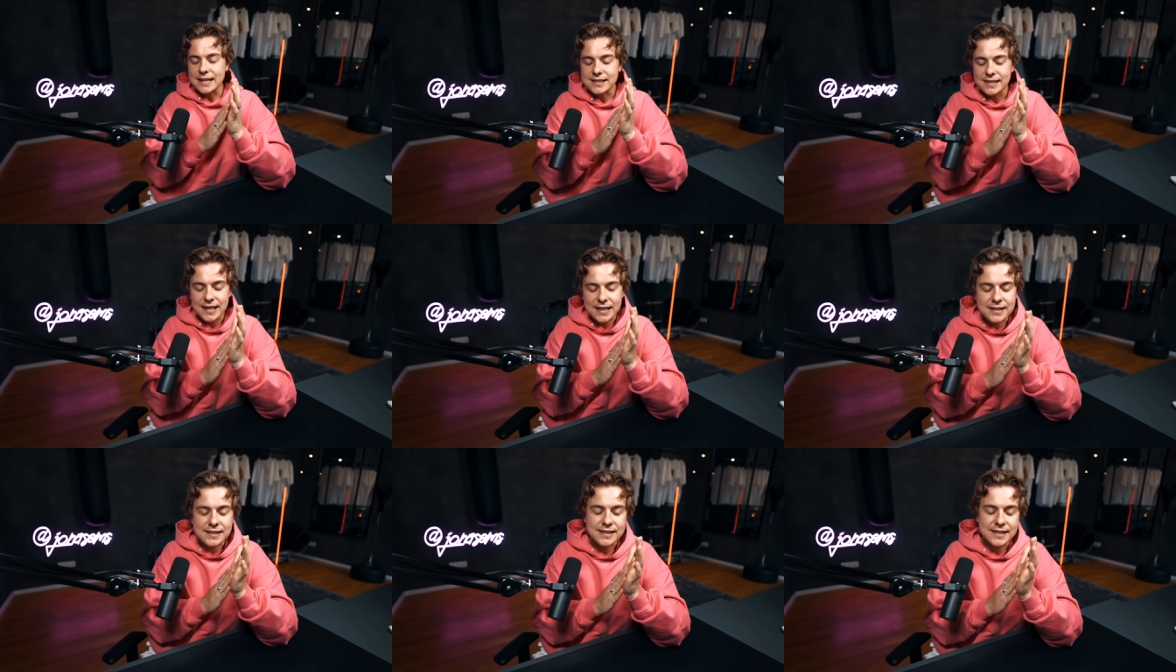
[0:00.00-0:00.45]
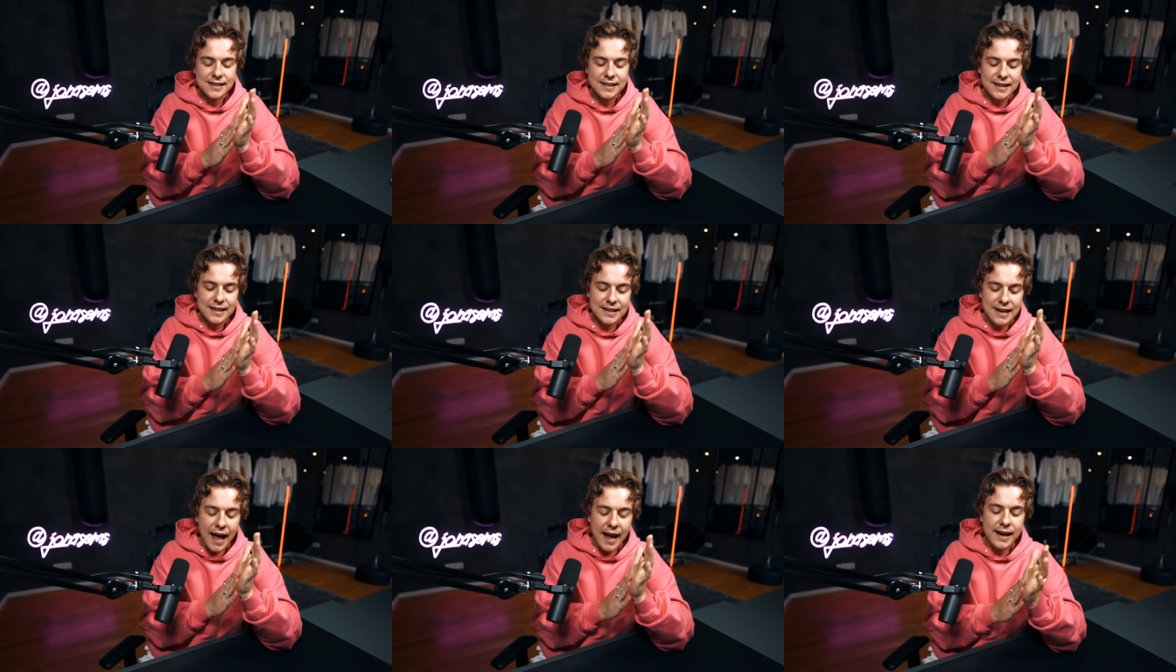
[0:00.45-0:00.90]
Das ist
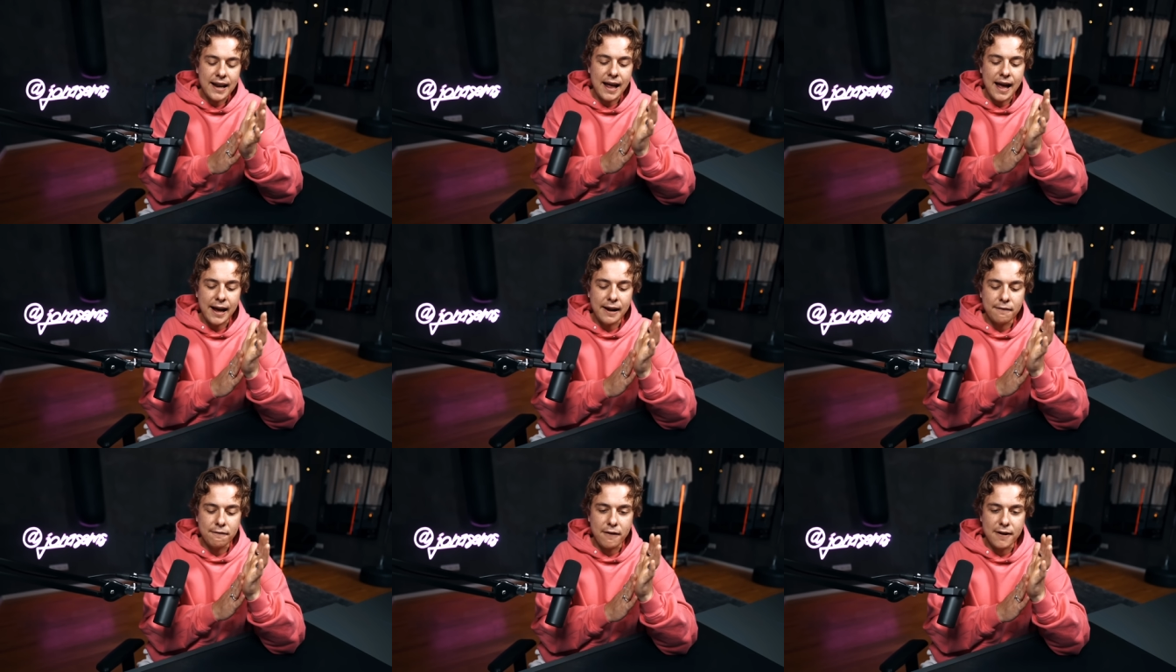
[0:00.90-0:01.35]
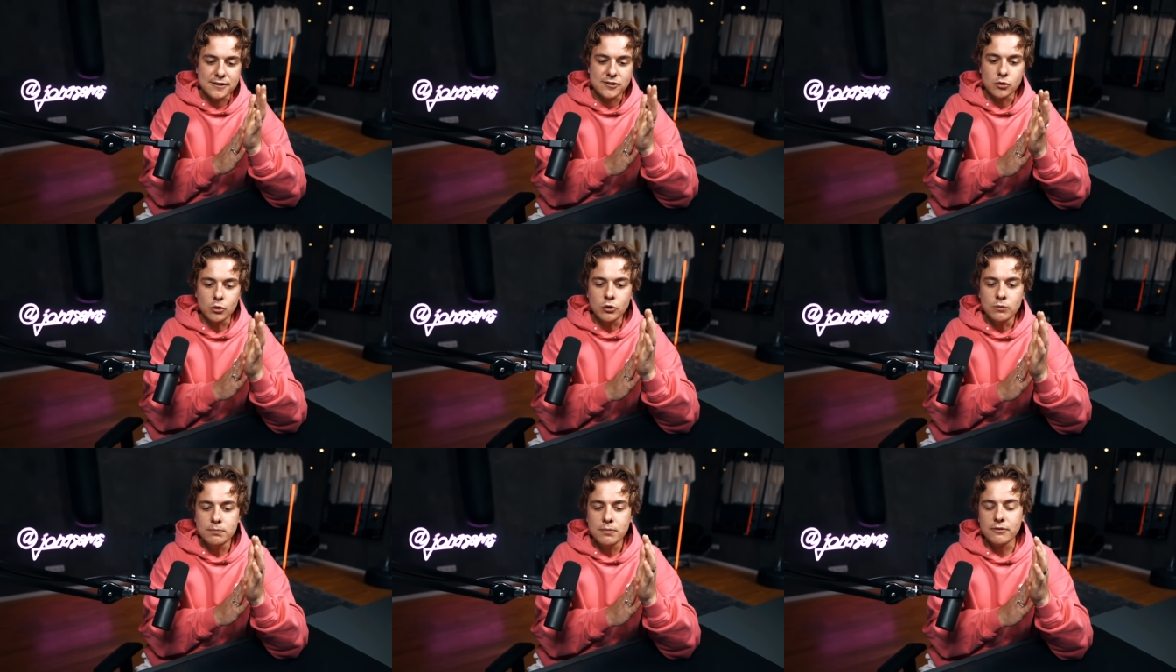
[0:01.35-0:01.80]
leider ein
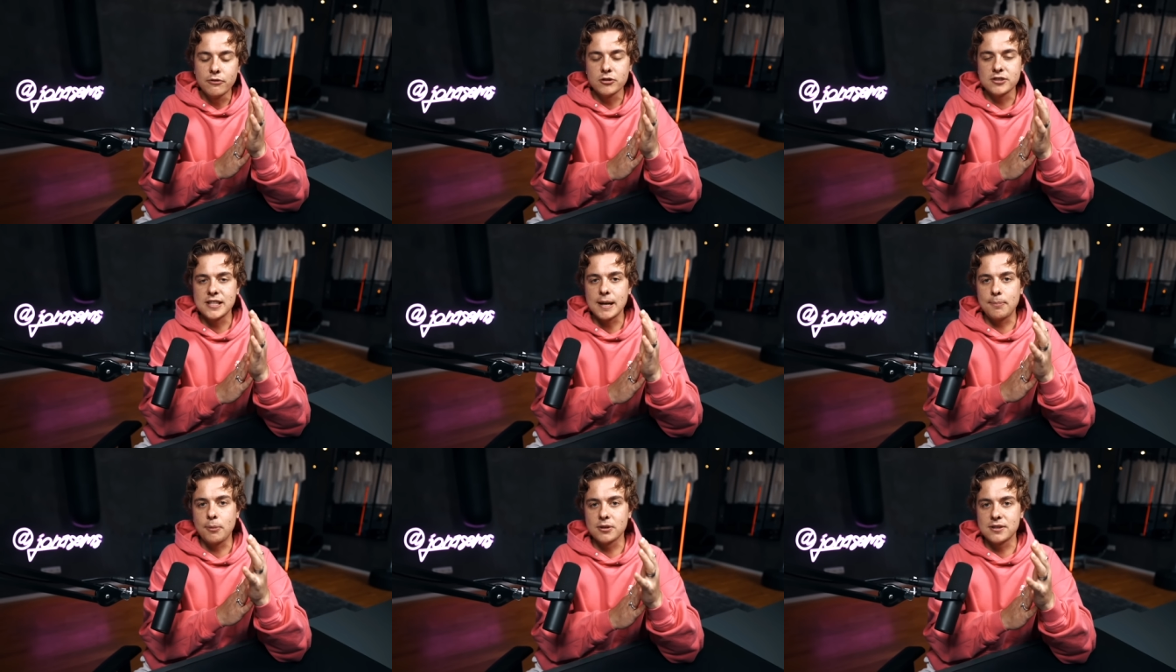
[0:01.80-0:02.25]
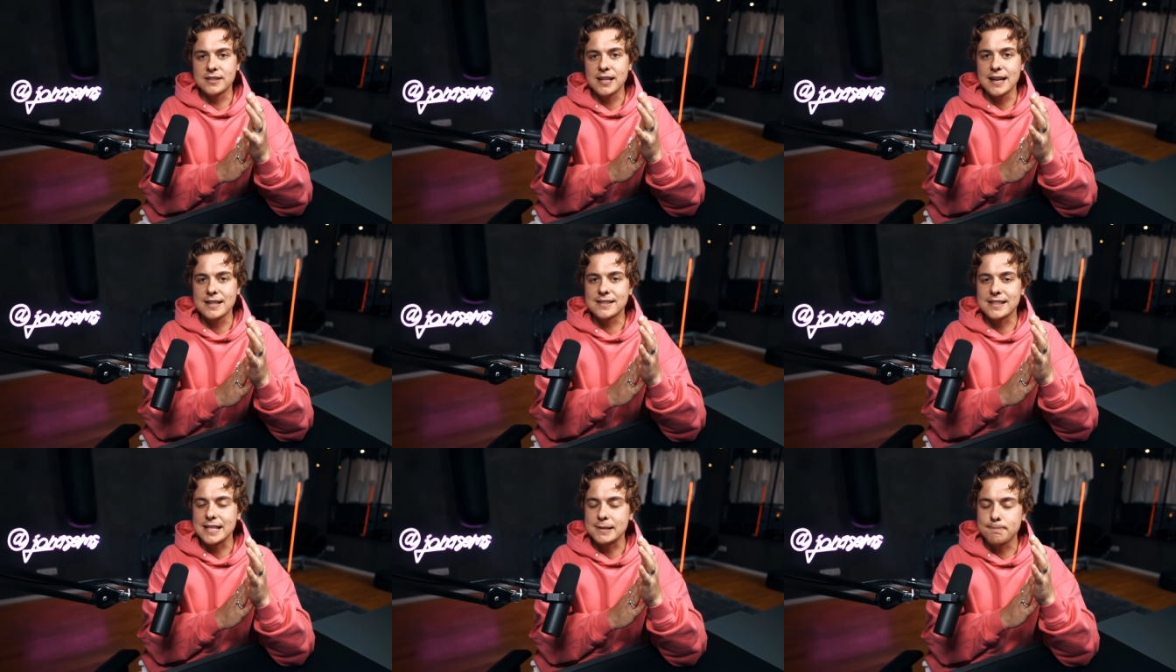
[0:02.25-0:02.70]
fast unbewusster
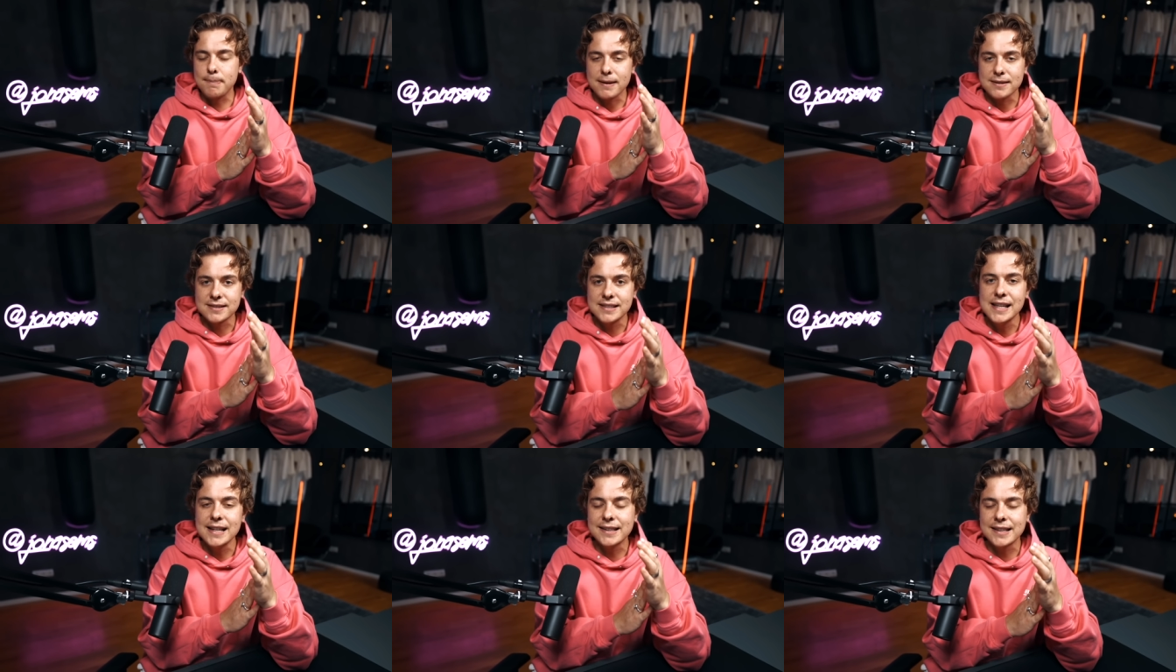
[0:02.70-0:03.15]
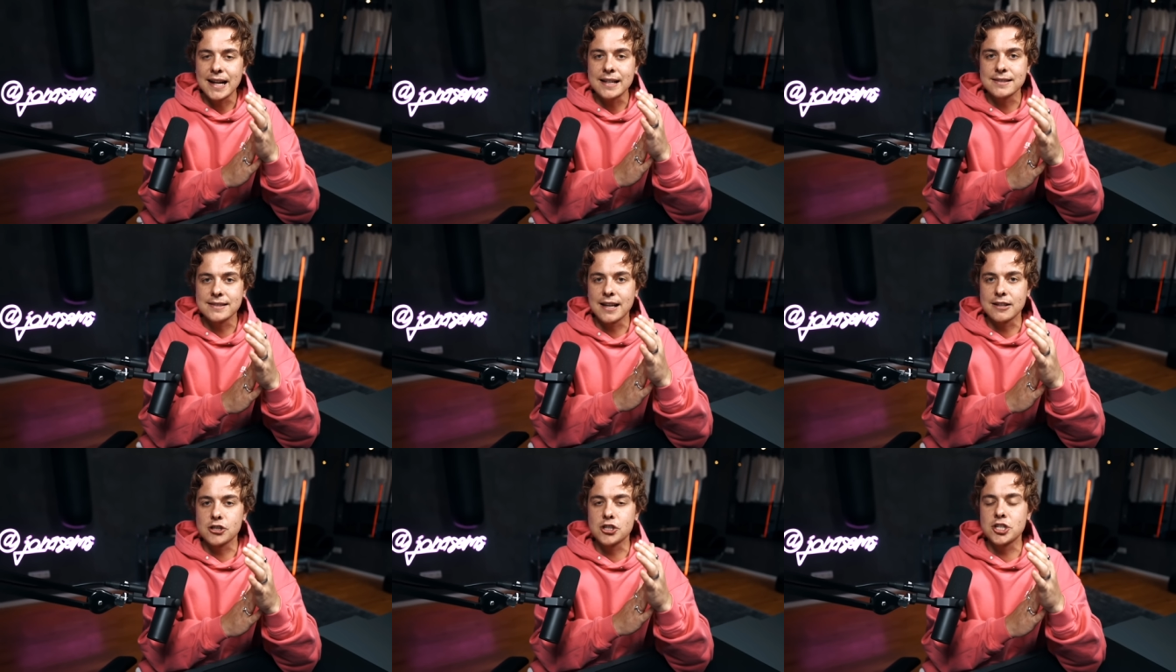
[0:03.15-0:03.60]
Prozess. Das passiert
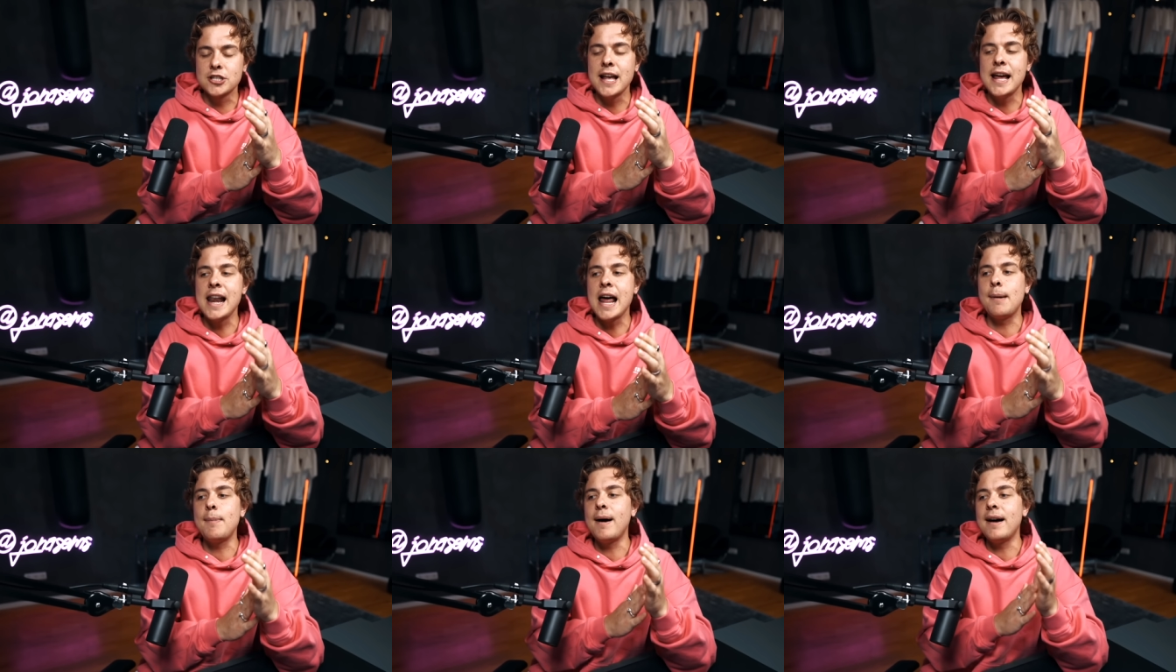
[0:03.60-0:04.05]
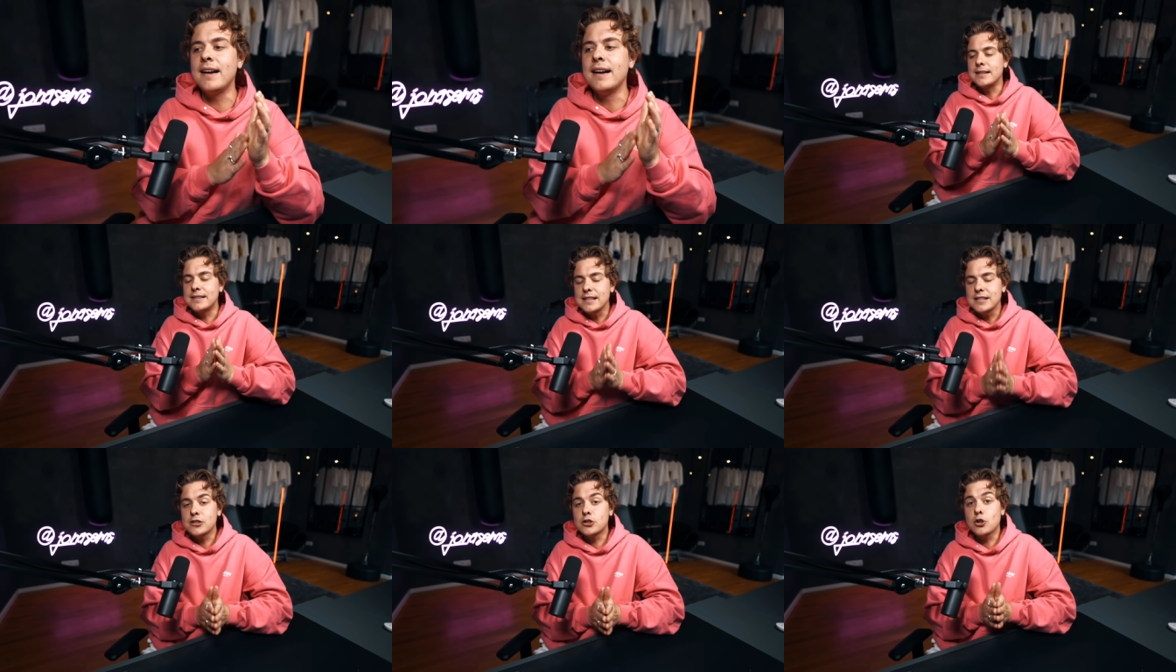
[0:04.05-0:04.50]
ganz, ganz schnell. Aber
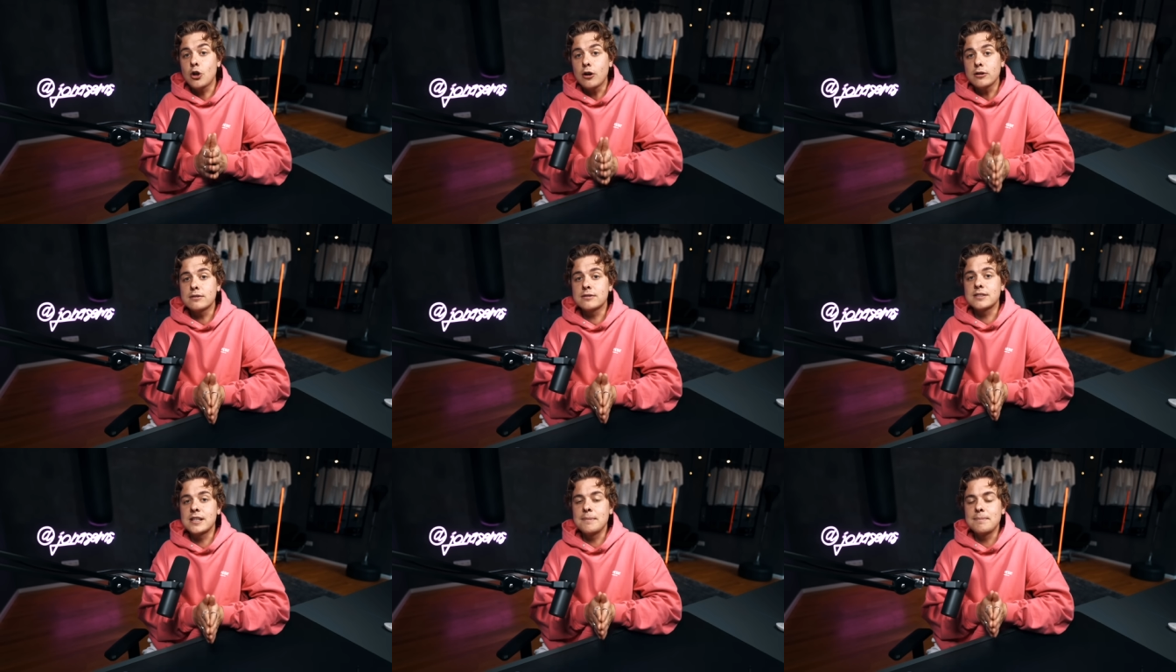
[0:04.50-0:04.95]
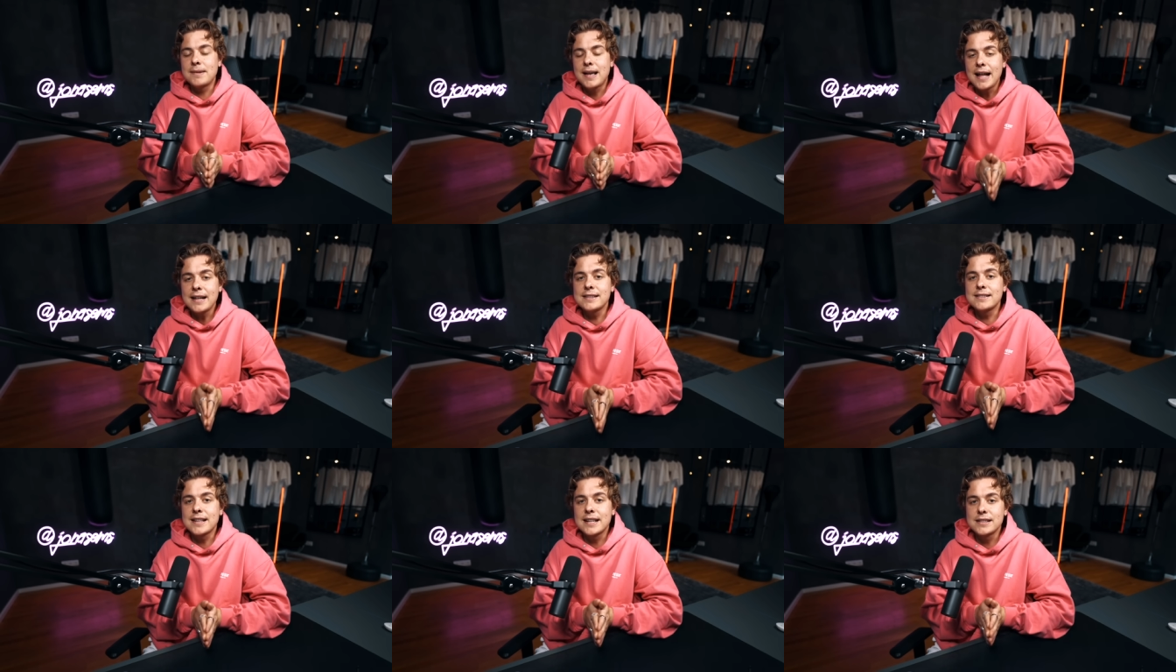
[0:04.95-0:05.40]
es ist trotzdem
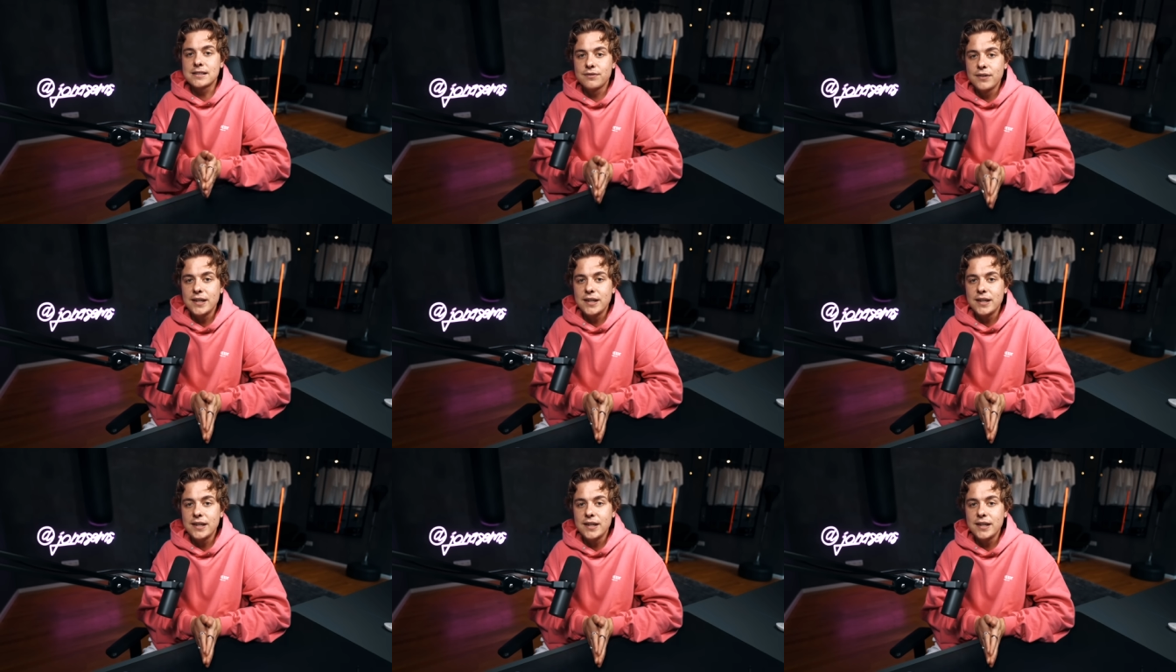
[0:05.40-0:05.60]
ganz, ganz